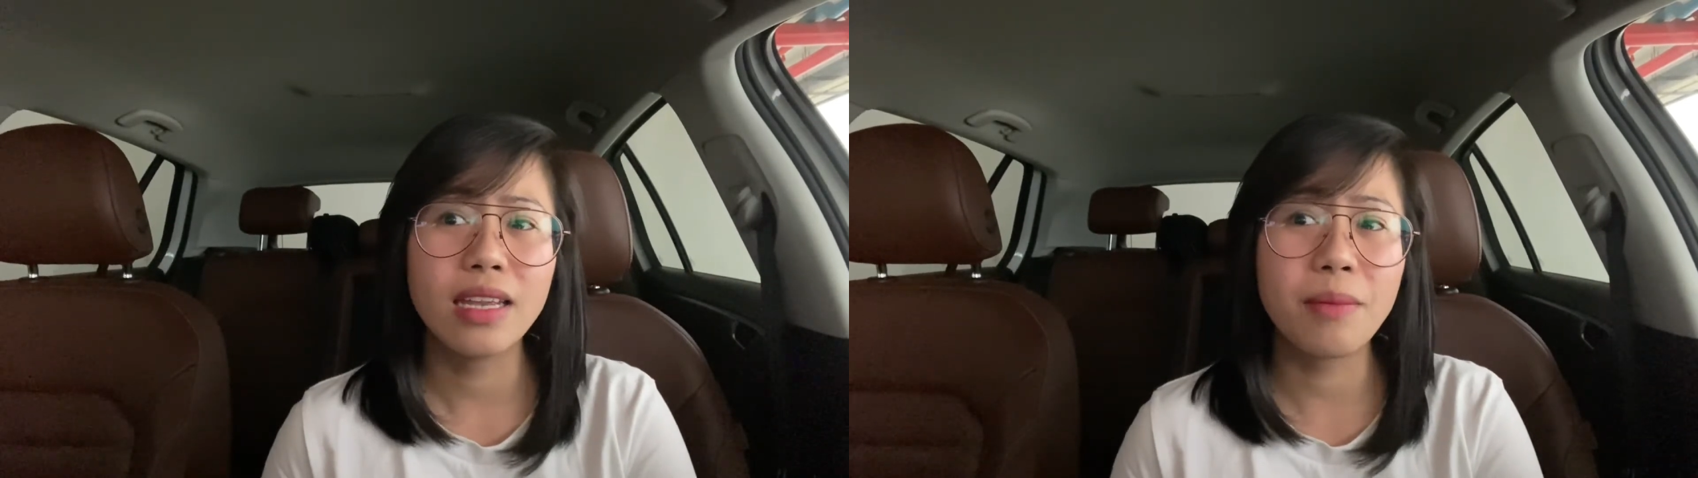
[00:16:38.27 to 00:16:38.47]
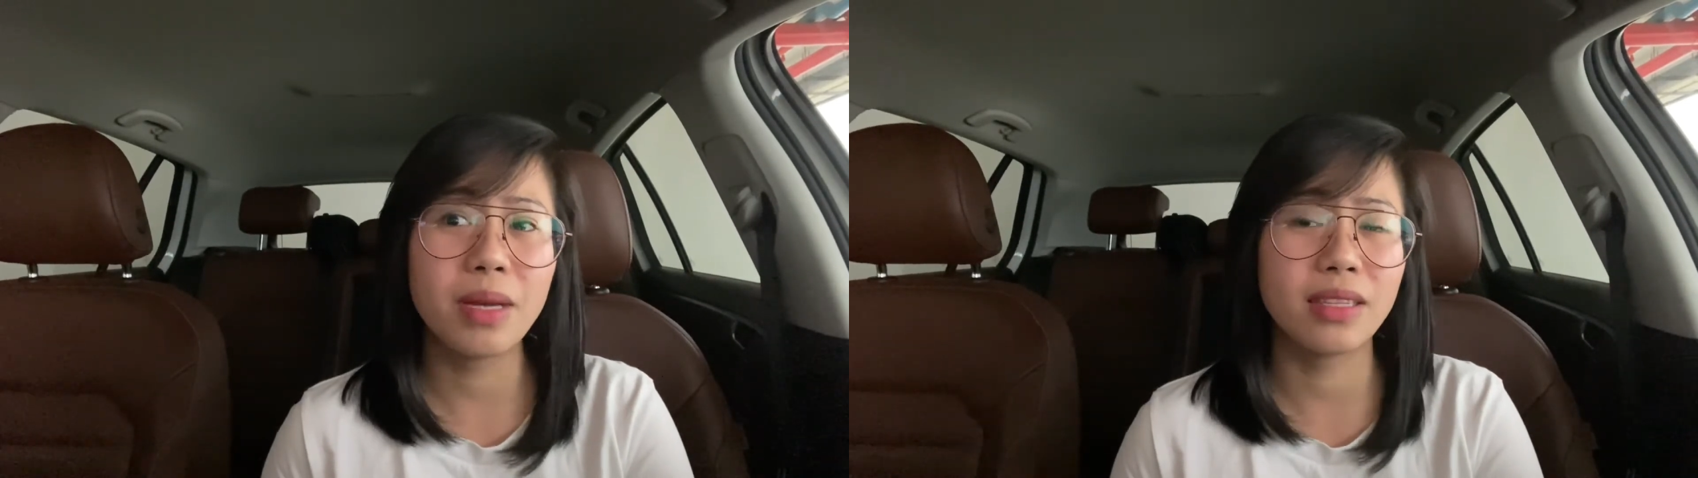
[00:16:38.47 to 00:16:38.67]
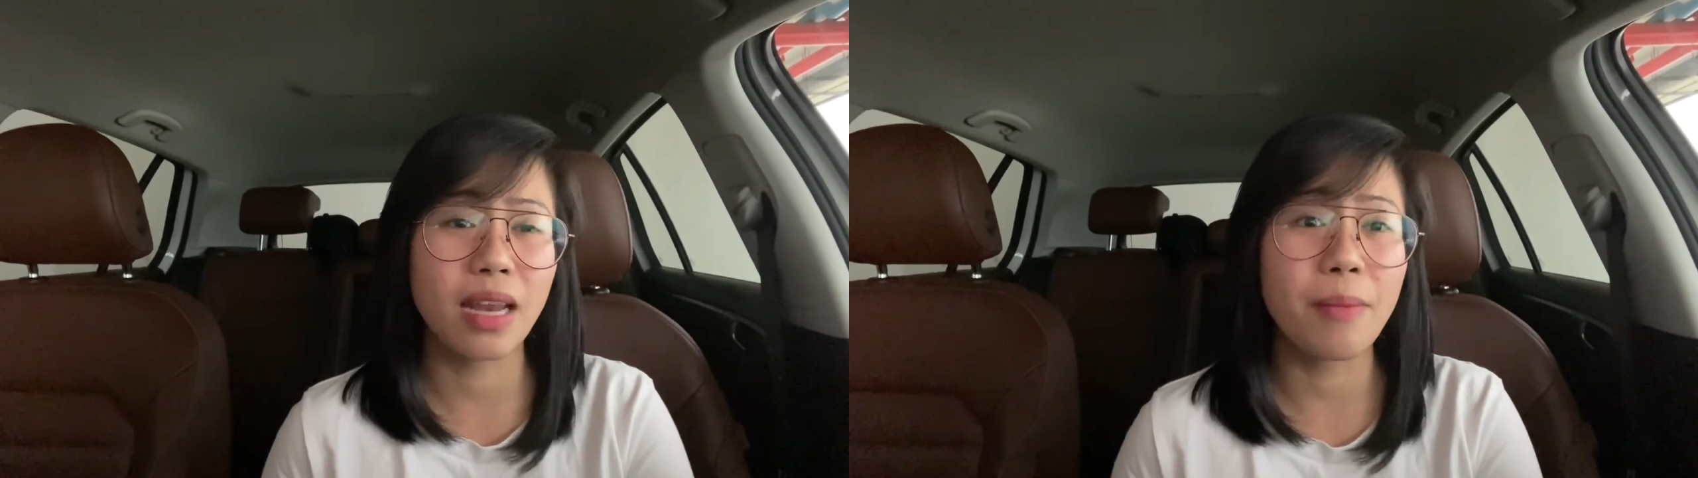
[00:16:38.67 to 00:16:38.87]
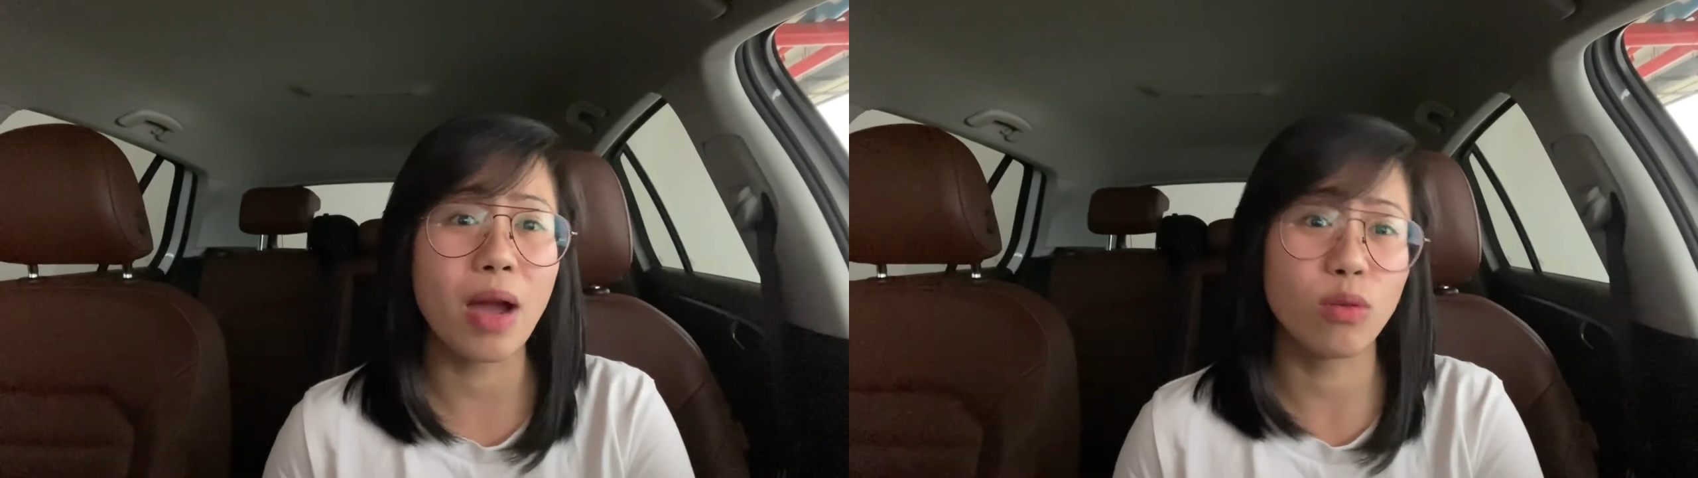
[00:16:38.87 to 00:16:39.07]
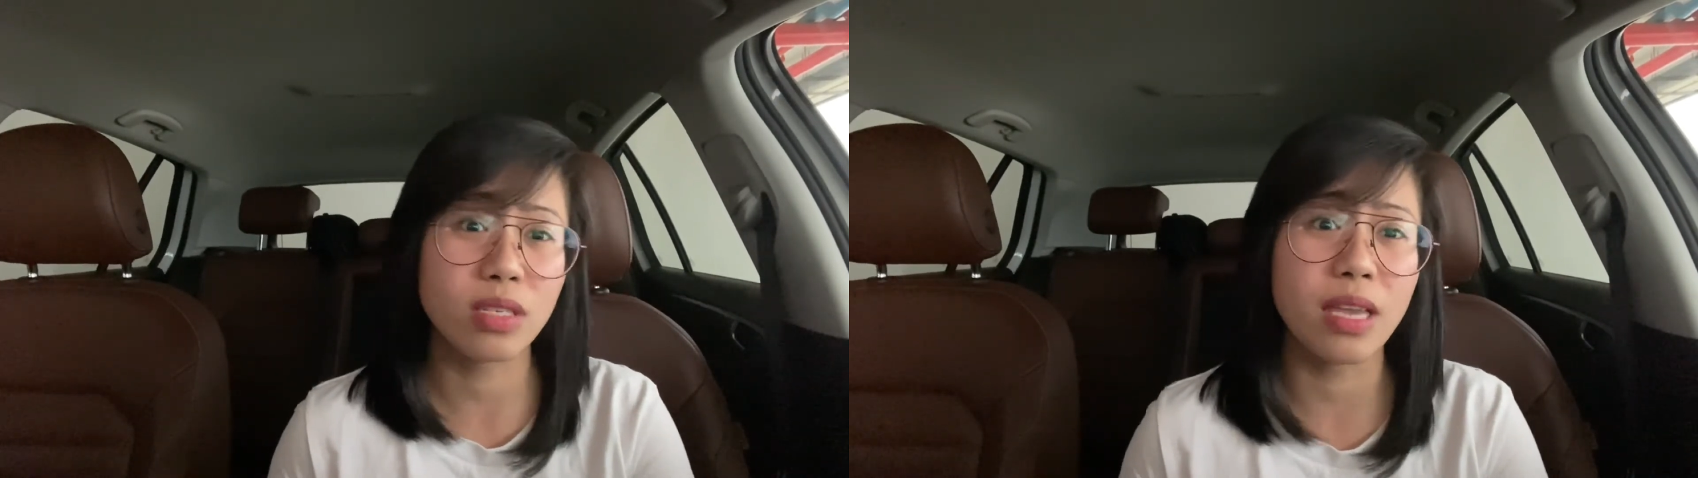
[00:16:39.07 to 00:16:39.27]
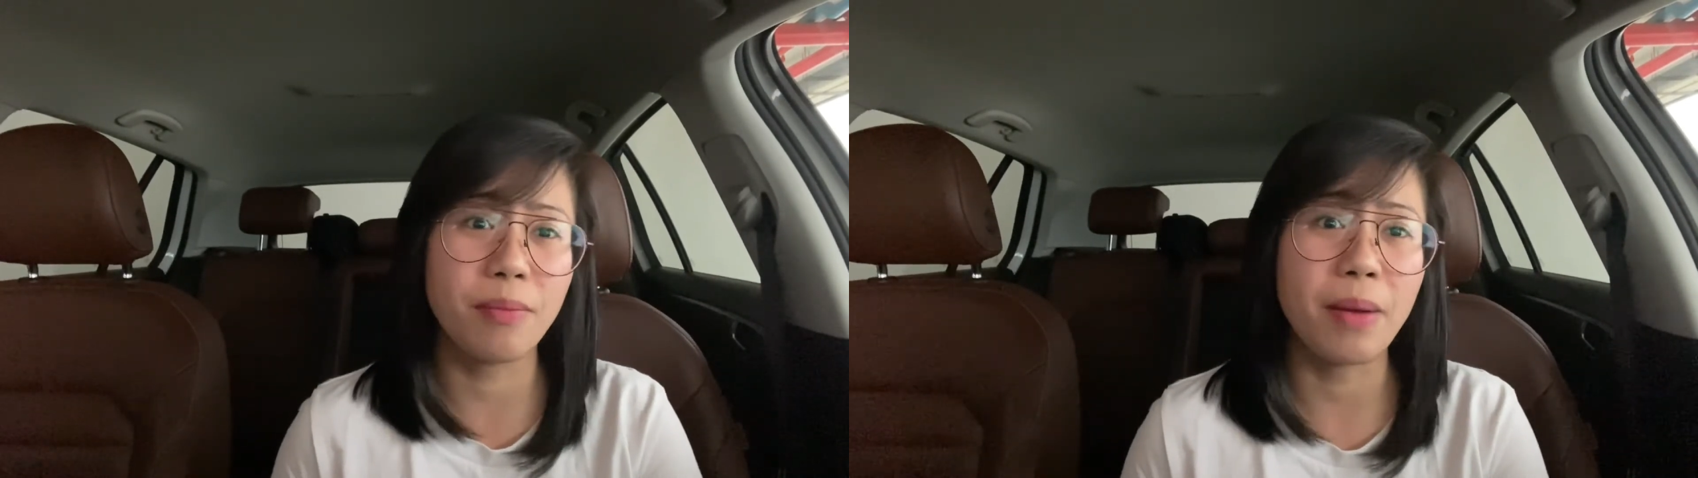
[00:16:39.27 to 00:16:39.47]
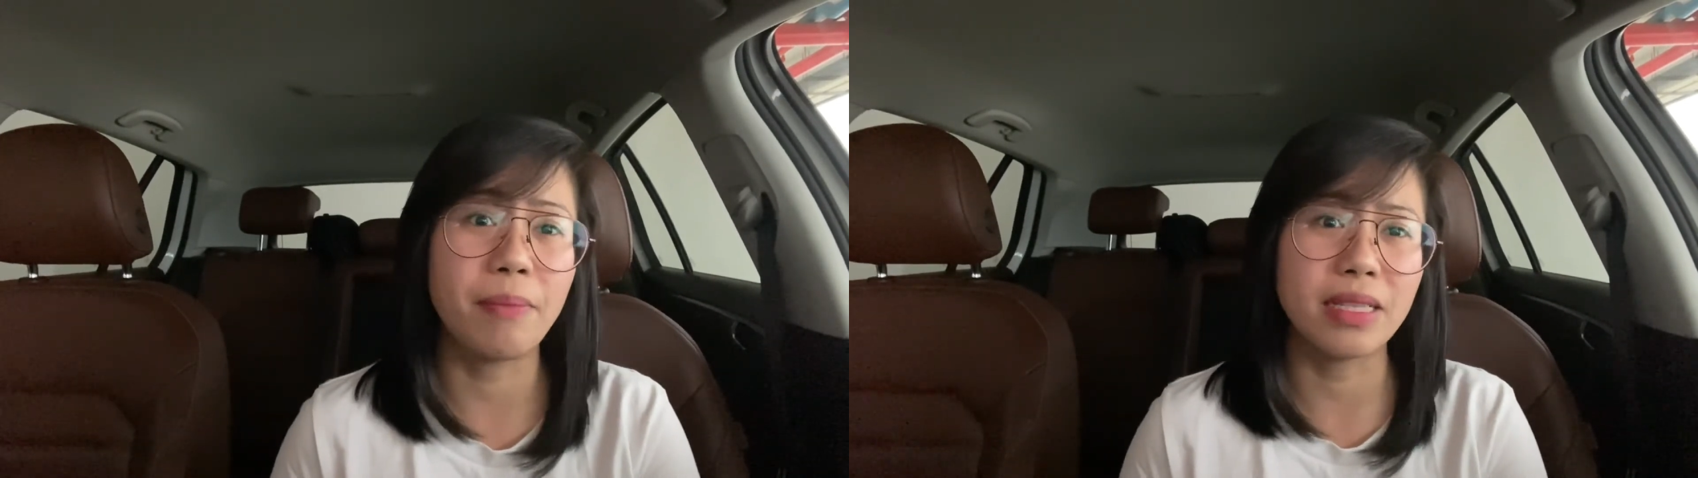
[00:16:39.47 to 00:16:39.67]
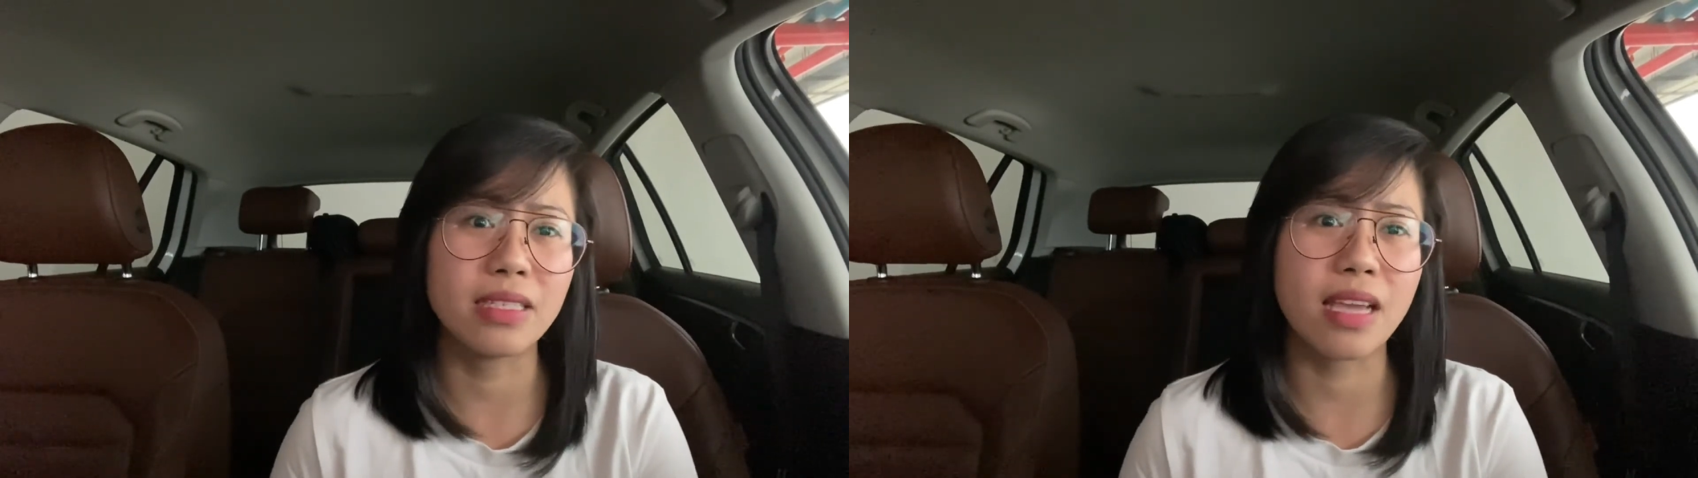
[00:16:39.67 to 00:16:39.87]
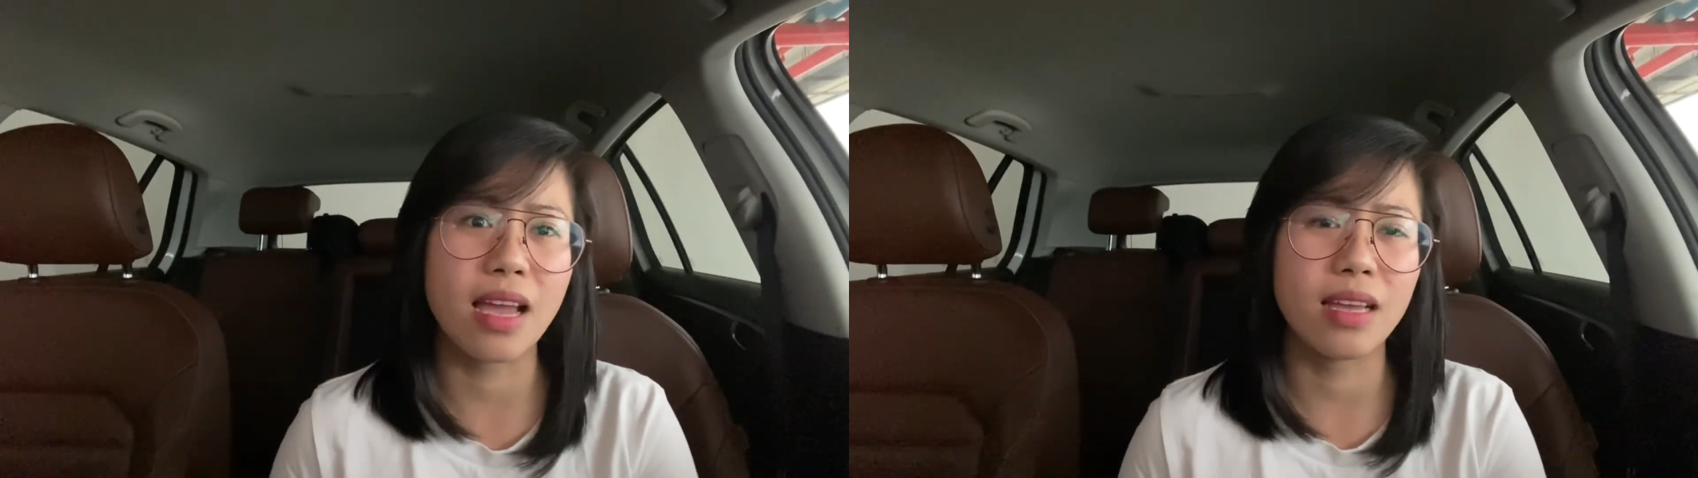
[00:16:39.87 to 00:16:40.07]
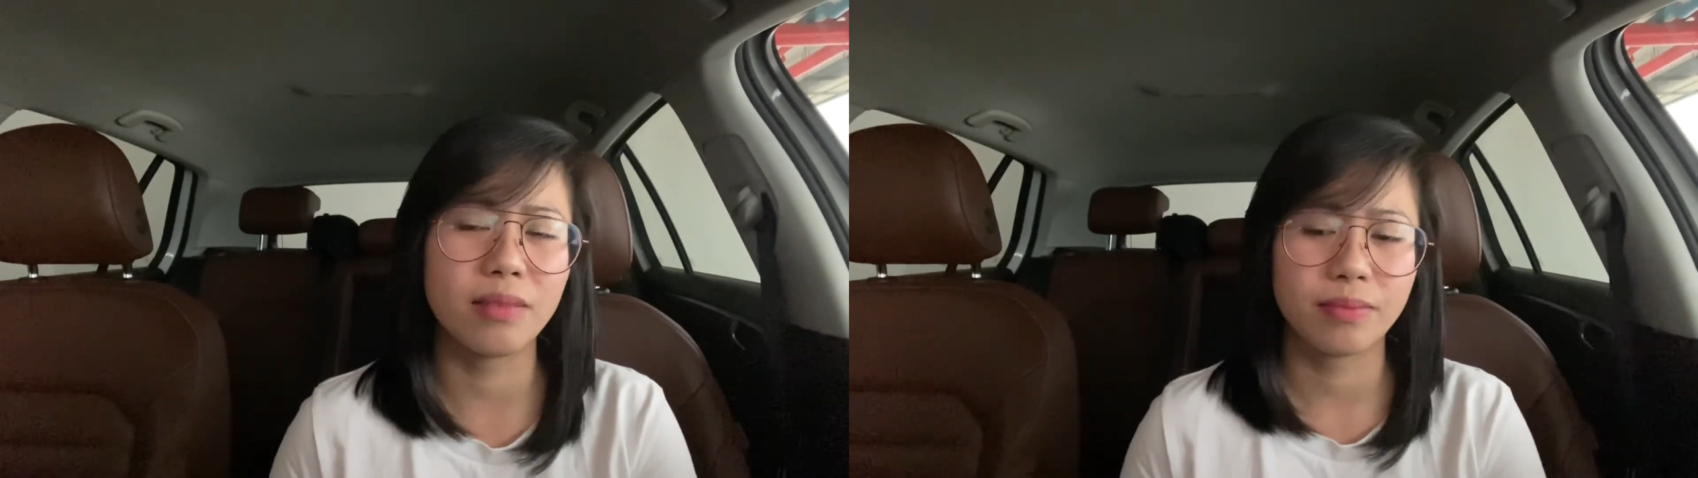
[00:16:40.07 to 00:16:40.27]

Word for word: na magtrabaho sa ibang bansa